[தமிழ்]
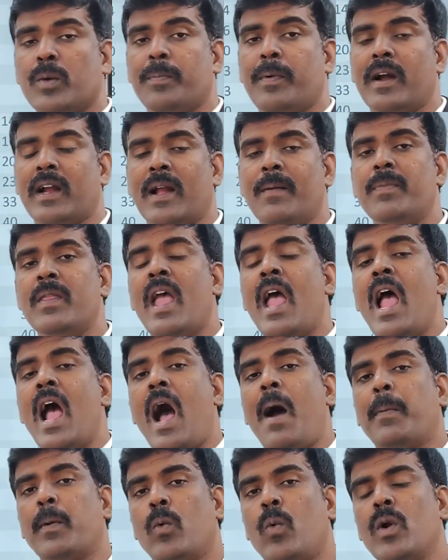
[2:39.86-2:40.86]
தான் கொடுப்பாங்க
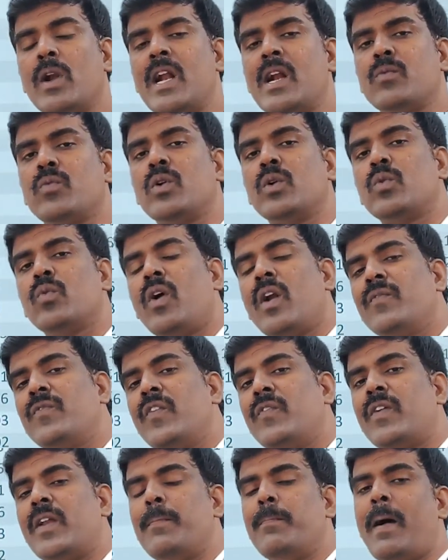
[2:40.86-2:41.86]
அப்புறம் ஒன் நாட் ஒன் டு ஒன்
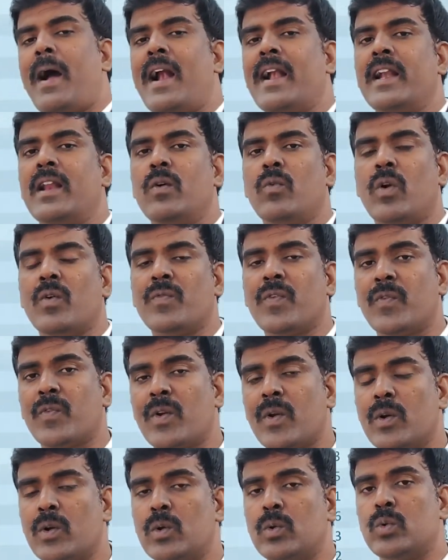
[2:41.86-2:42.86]
ஃபிஃப்டி பேண்டு ஒன்
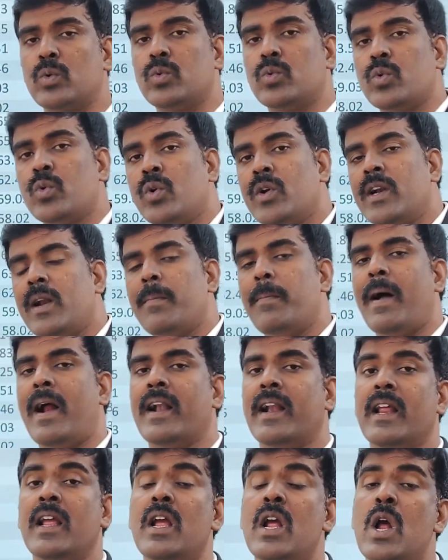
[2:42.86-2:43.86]
ஃபிஃப்டி ஒன் டு டூ ஹண்ட்ரட்
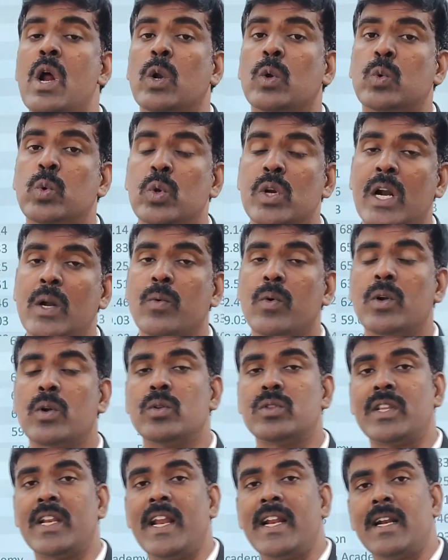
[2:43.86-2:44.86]
பேண்டு டூ நாட்
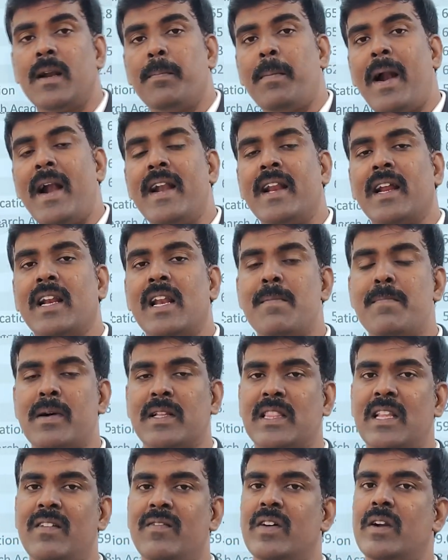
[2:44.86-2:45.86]
ஒன் டு த்ரீ ஹண்ட்ரட் பேண்டுக்கெலாம்
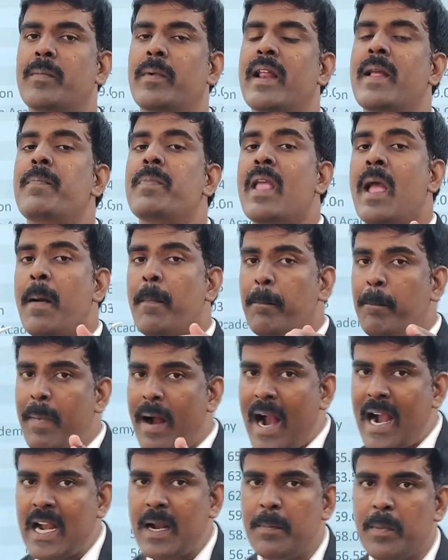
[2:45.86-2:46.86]
பார்த்தோன்னா வெறுமனே
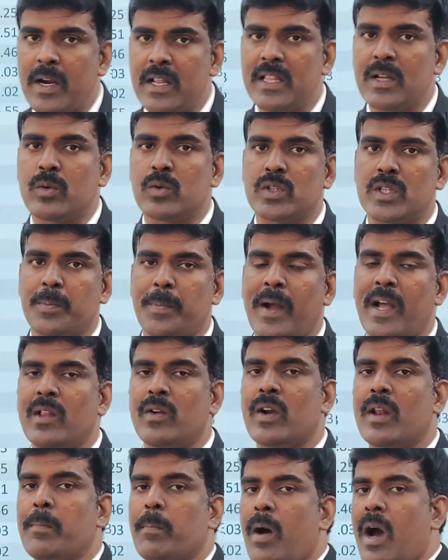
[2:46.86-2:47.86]
பேண்டு மட்டும்தான் கொடுத்துருப்பாங்க
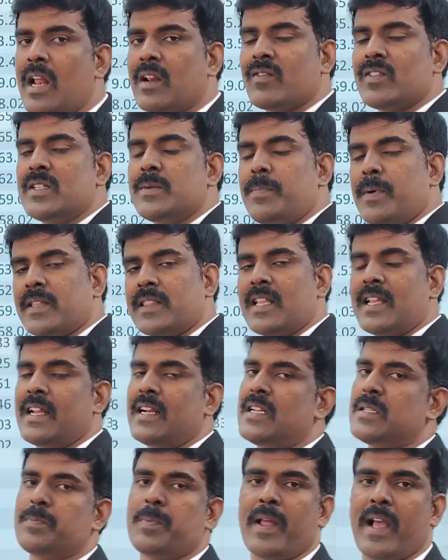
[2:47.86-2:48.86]
அதோட மார்க் வந்து பார்த்தீங்கன்னா
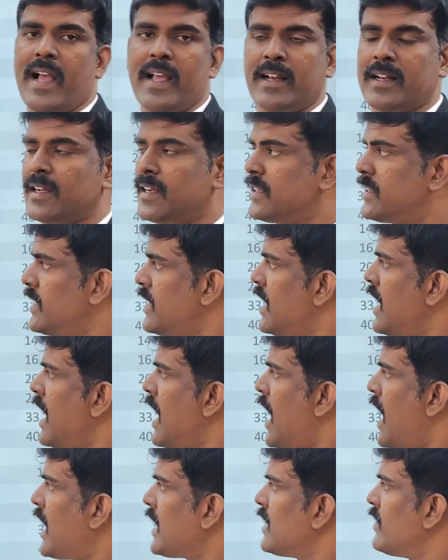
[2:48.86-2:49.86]
இங்கே டிஸ்பிளே ஆயிருக்காது
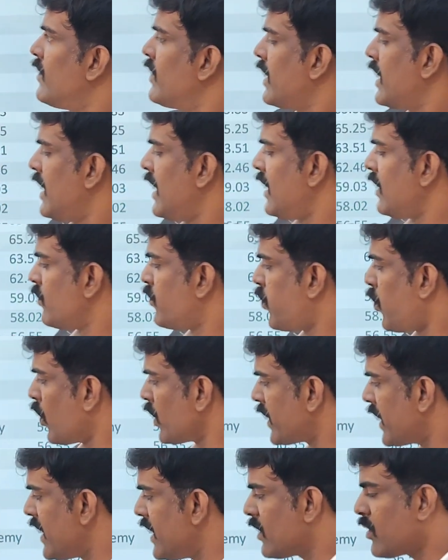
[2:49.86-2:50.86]
அந்த வகையில்
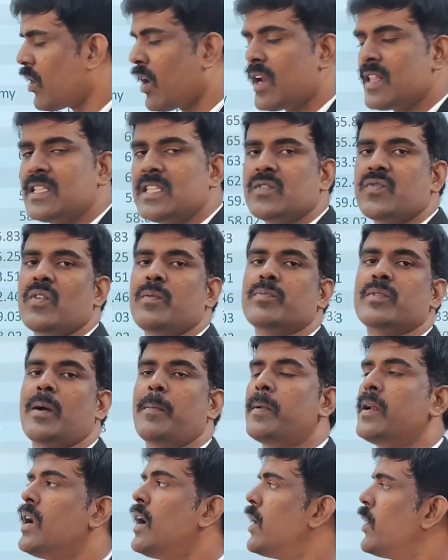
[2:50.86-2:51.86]
ஃபோர்டீன் காலேஜஸ் ஃப்ரம்
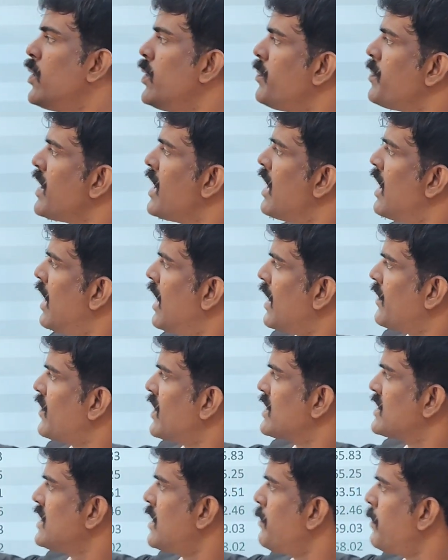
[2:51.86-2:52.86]
தமிழ்நாடு லைக்
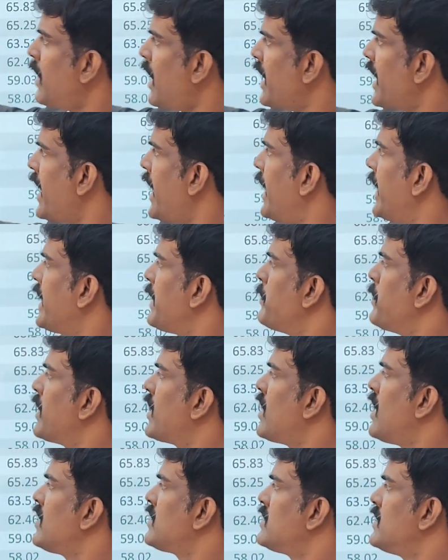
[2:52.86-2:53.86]
ஃபார் எக்ஸாம்பிள் ஐஐடி
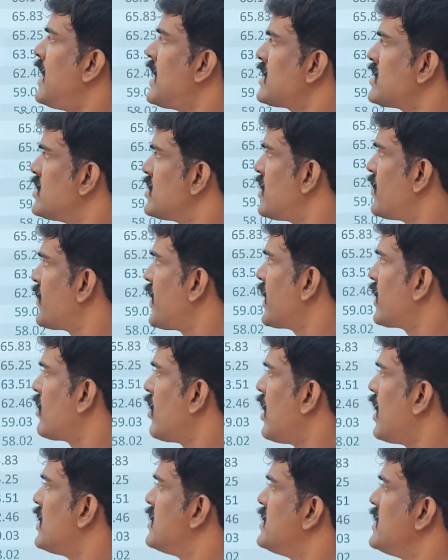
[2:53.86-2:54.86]
மெட்ராஸ் நேஷனல்ஸ் ஆஃப்
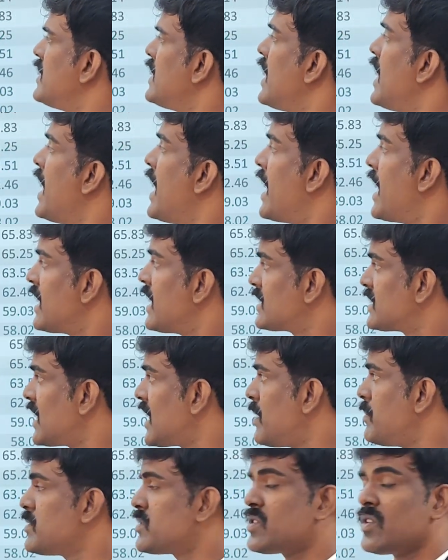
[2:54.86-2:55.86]
டெக்னாலஜி
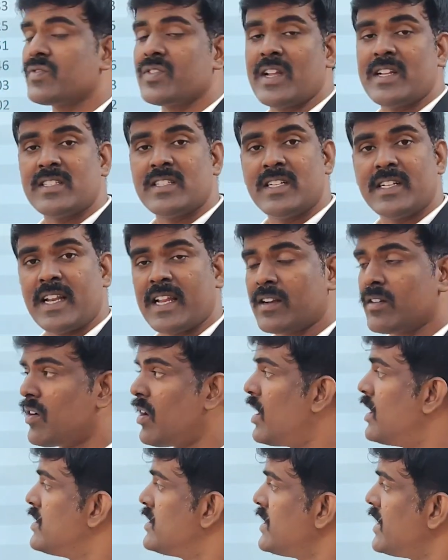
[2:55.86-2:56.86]
எஸ்ஆர்எம் இன்ஸ்ட் ஆஃப் சயின்ஸ் அண்ட்
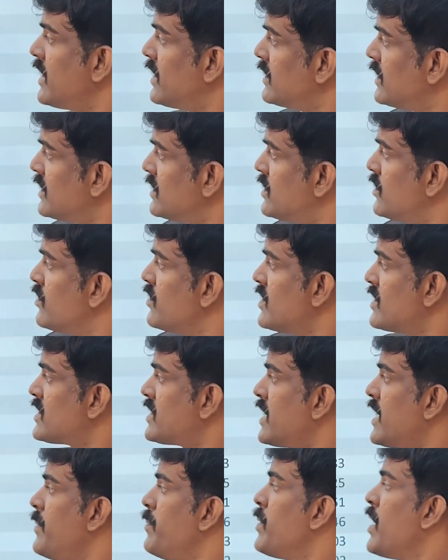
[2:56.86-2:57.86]
டெக்னாலஜி தெர் இஸ்
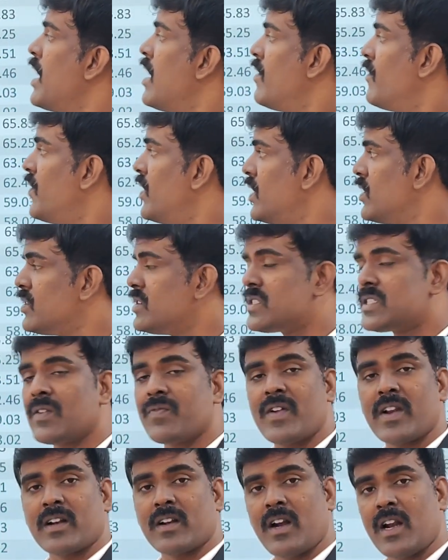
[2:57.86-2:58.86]
யூனிவர்சிட்டி வெள்ளூர் இன்ஸ்ட்
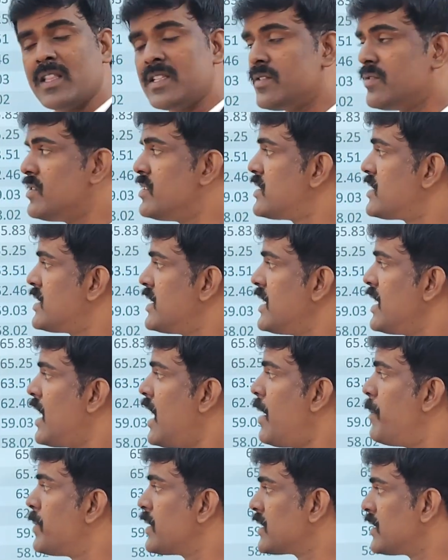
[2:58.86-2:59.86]
ஆஃப் டெக்னாலஜி யூனிவர்சிட்டி
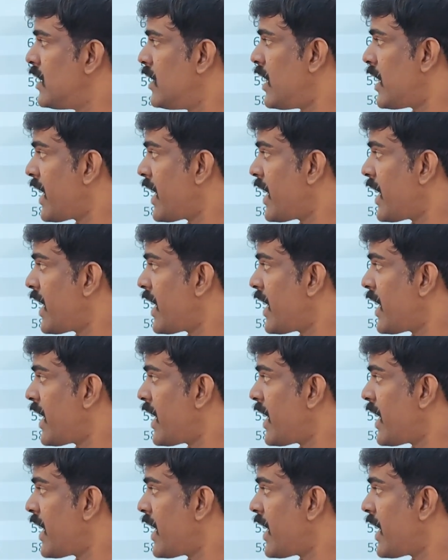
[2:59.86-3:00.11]
அமிர்த்